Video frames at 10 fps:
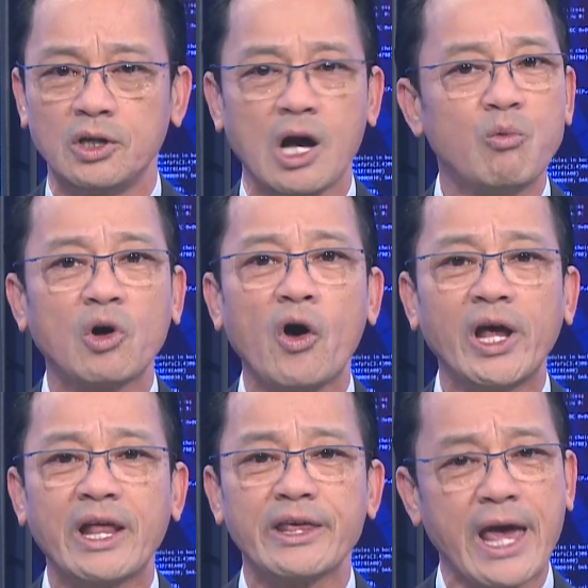không
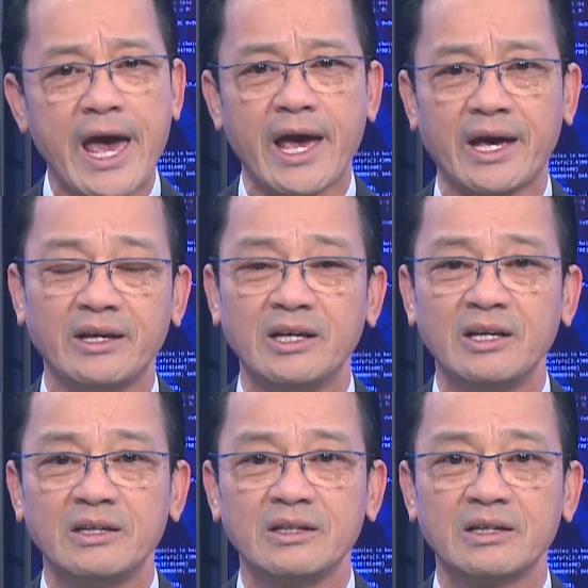coi là nhà
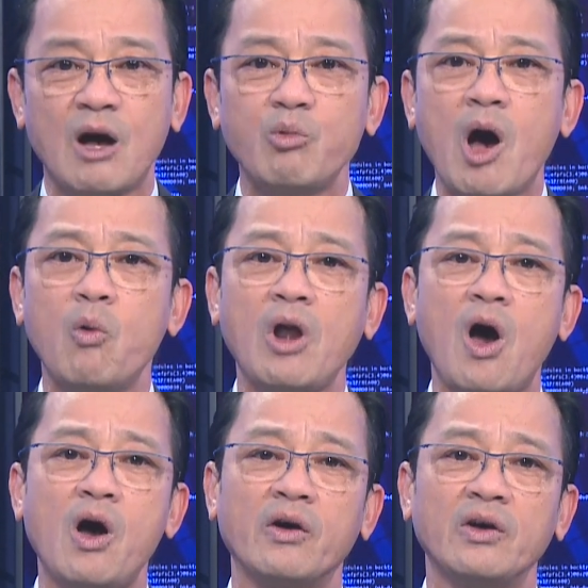không có âu
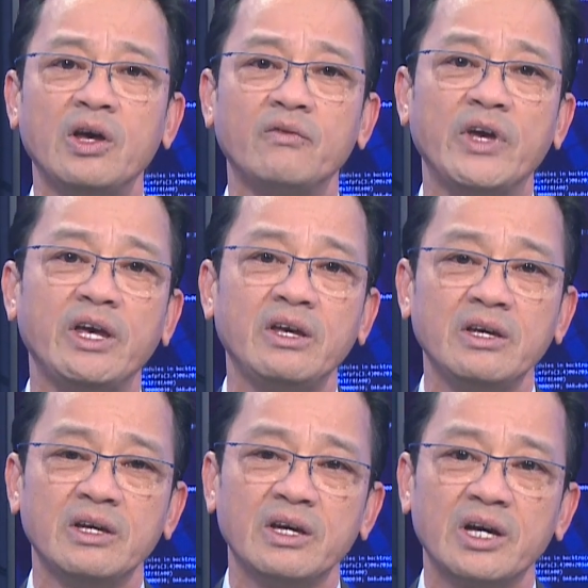lo vì
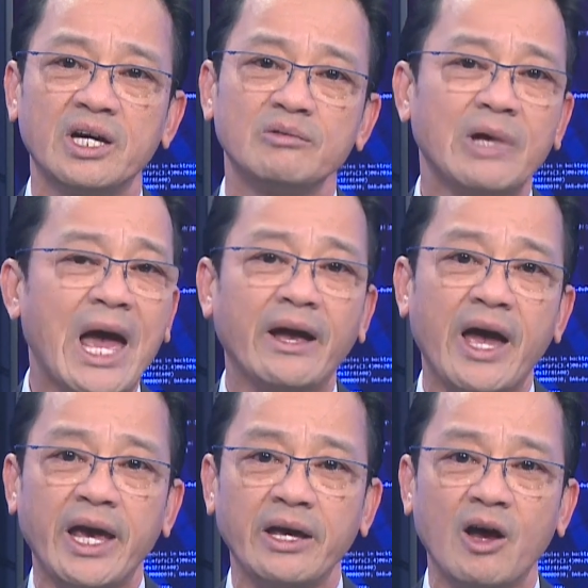uh, hàng
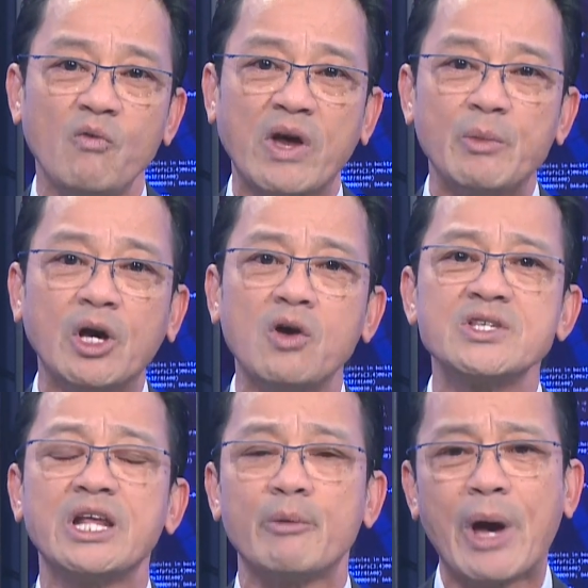ngày không phải biết có
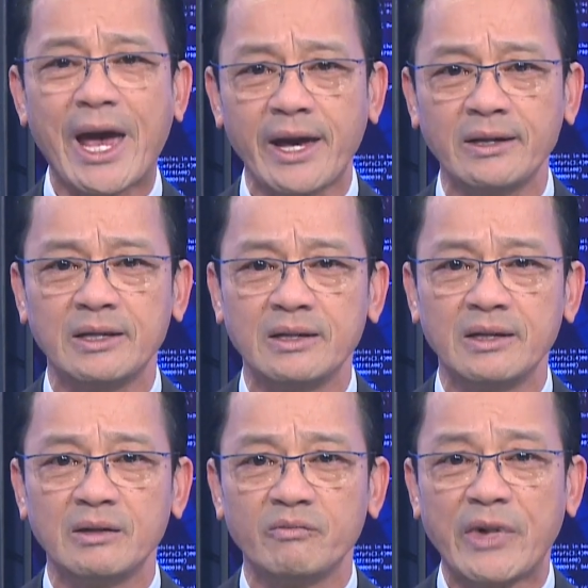gì để mà ăn
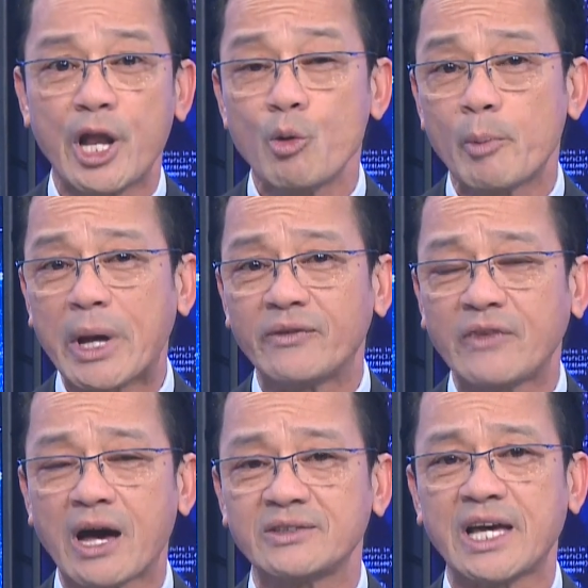và nếu mà bệnh
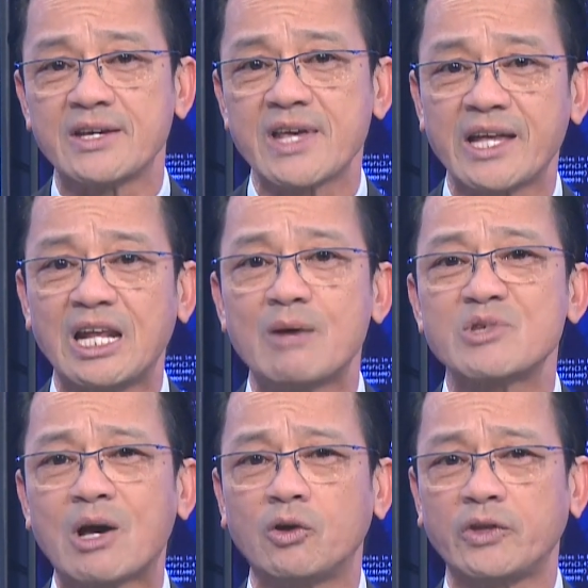tật xảy ra thì làm
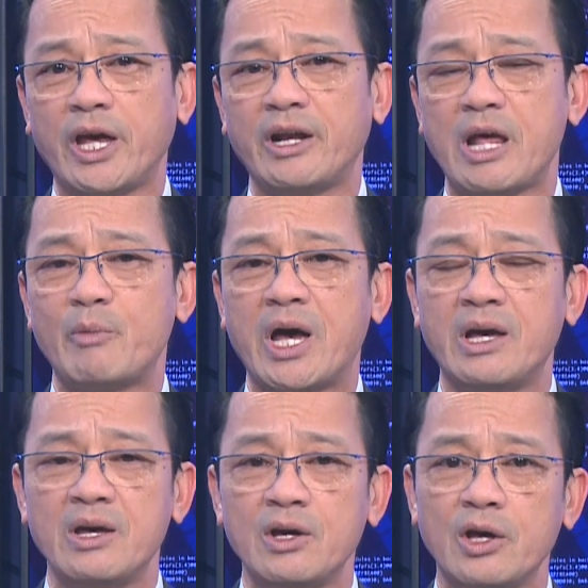sao có tiền để
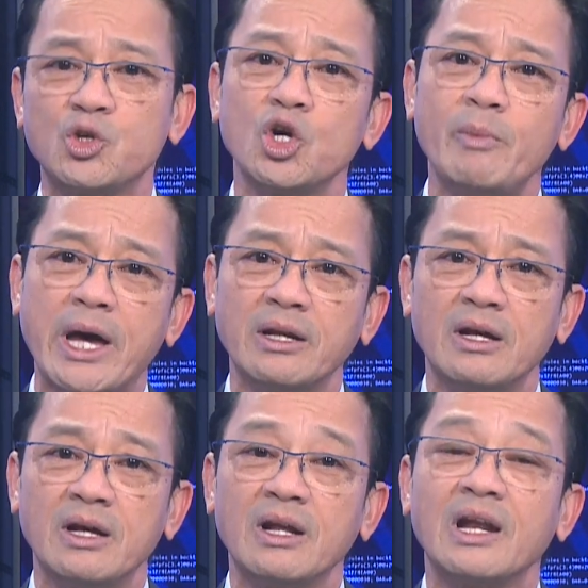mà chữa bệnh
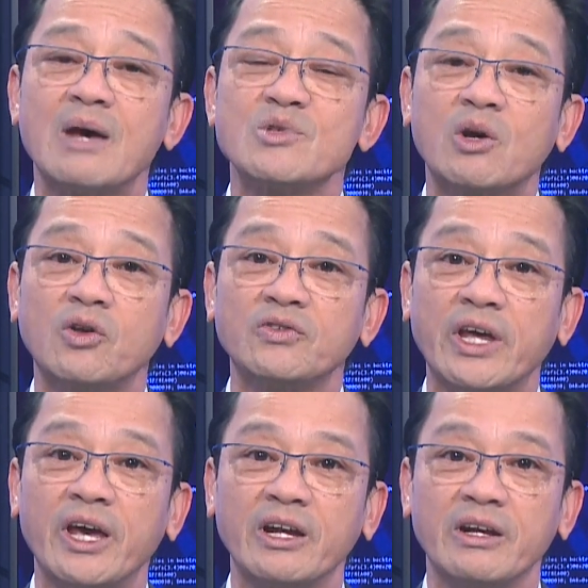làm sao có
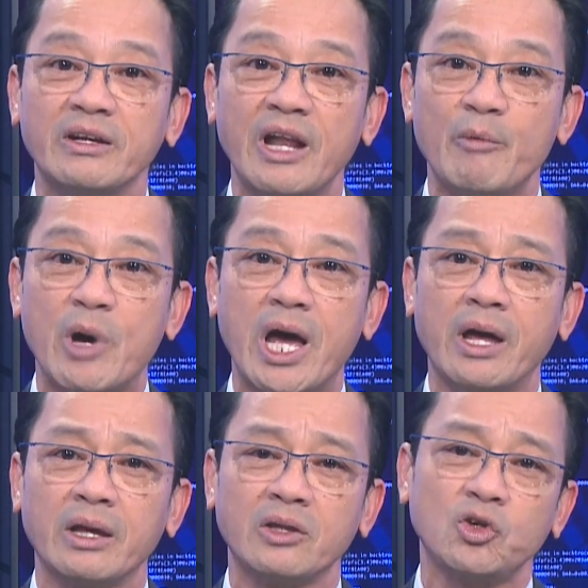tiền để
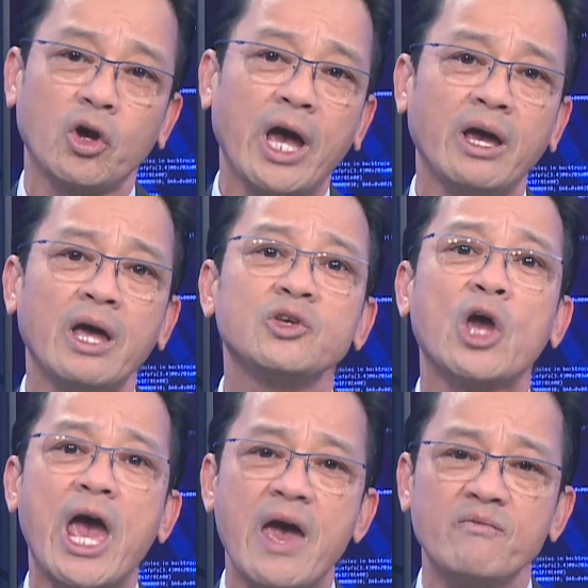mà cho các ờ,
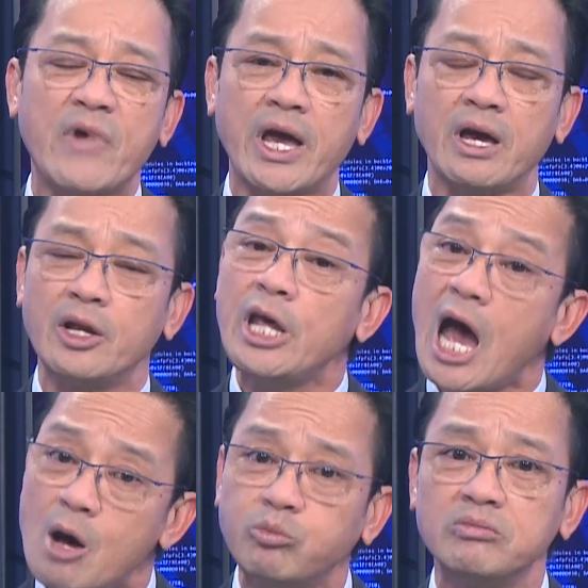trẻ em phải đi
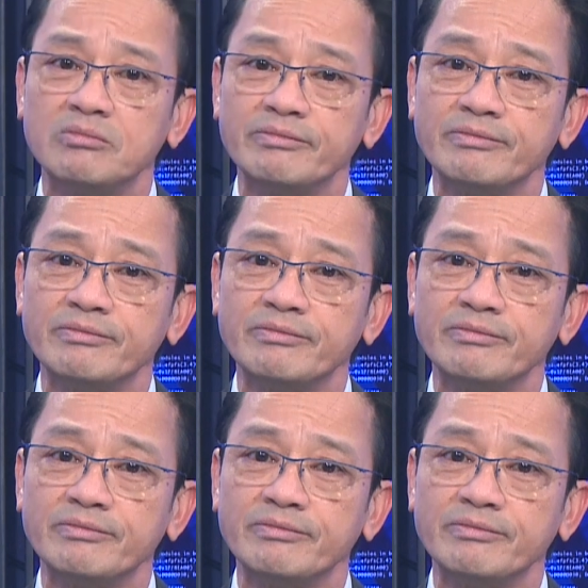học